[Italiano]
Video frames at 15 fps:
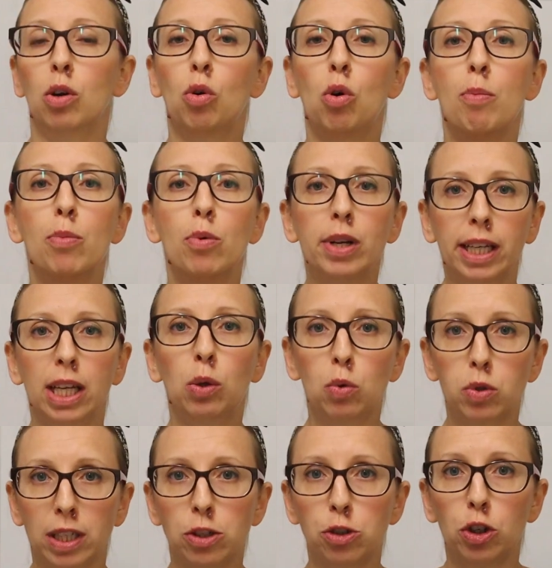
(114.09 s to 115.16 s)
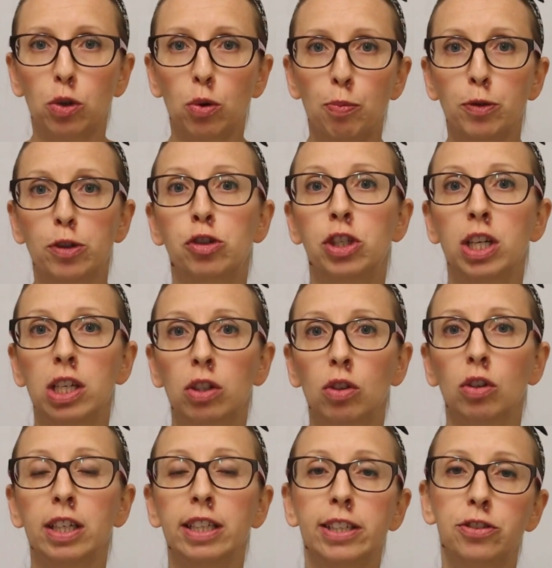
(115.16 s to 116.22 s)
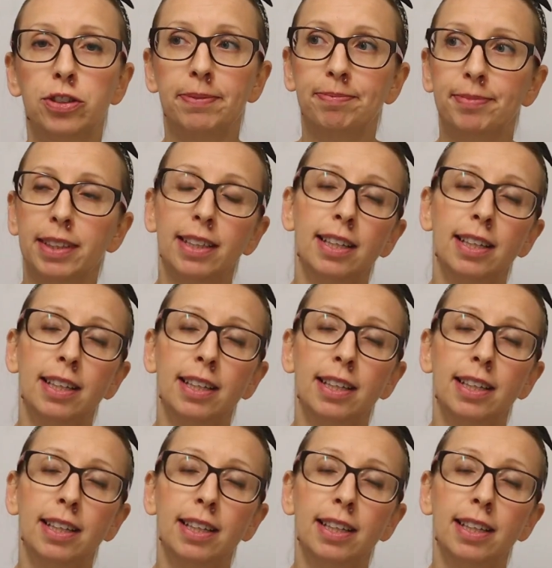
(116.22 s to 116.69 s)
comunichi con scaggi di cucito e dici